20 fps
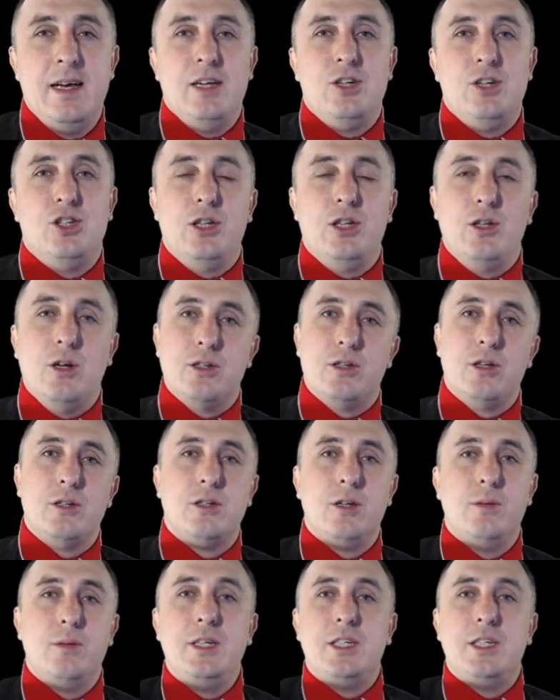czy to, co
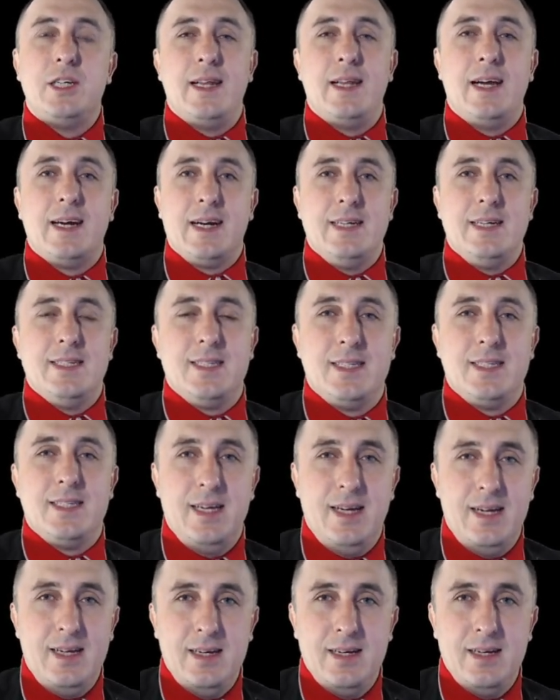zrobicie na
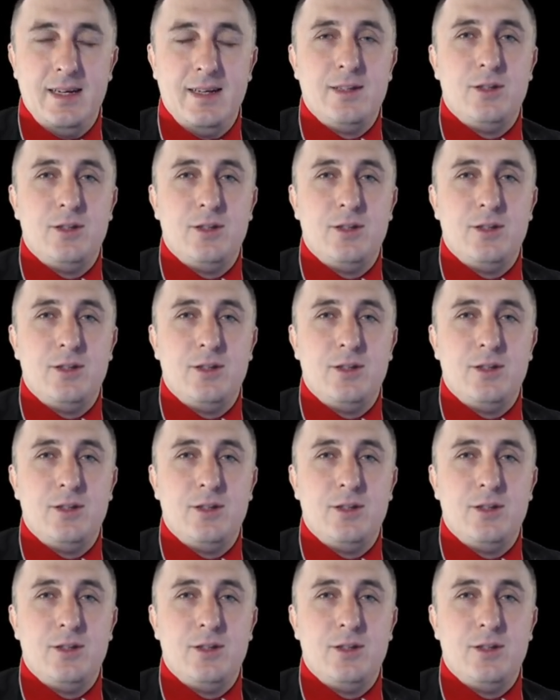kartce,